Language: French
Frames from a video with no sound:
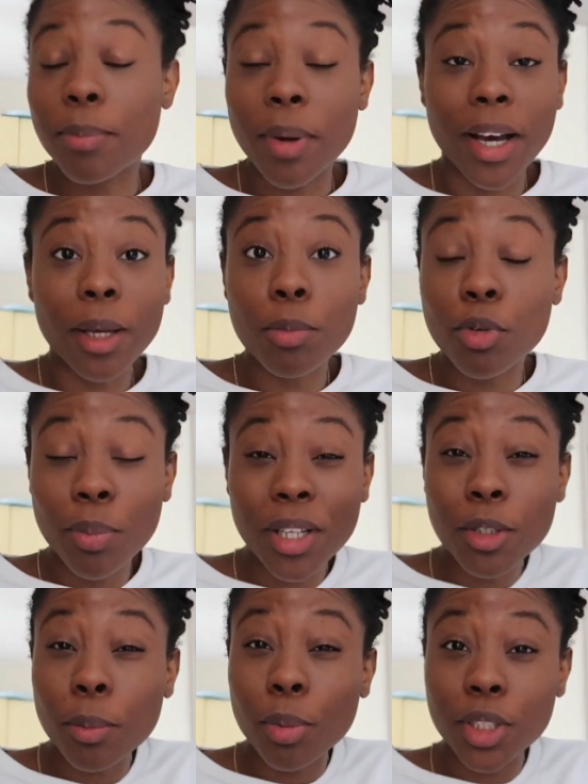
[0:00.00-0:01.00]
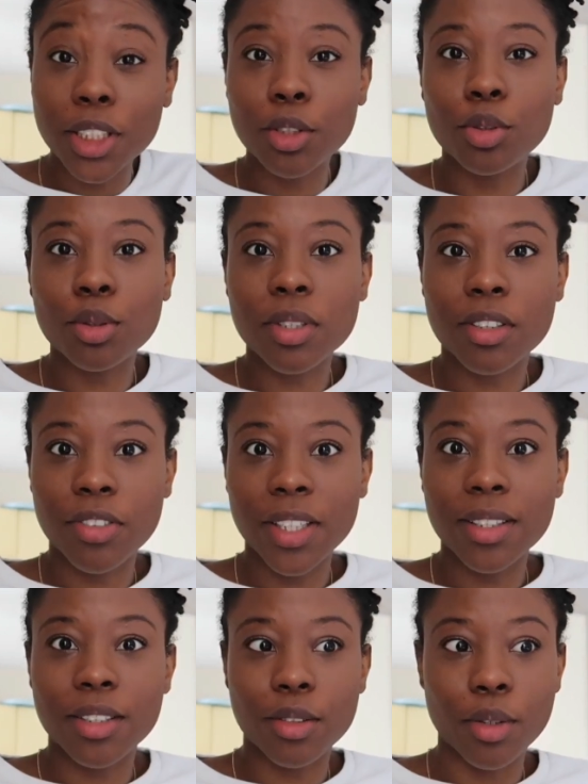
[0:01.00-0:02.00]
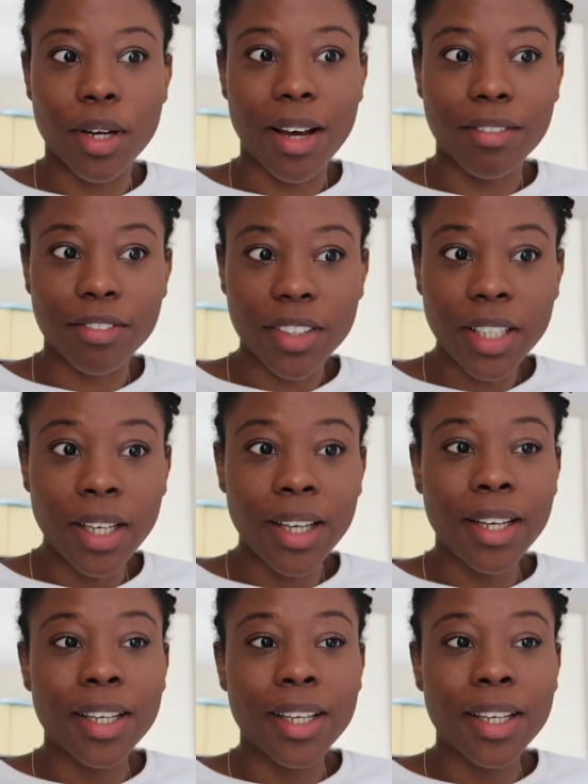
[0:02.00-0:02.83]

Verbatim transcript: C'est pareil pour plein de petites choses en fait de la vie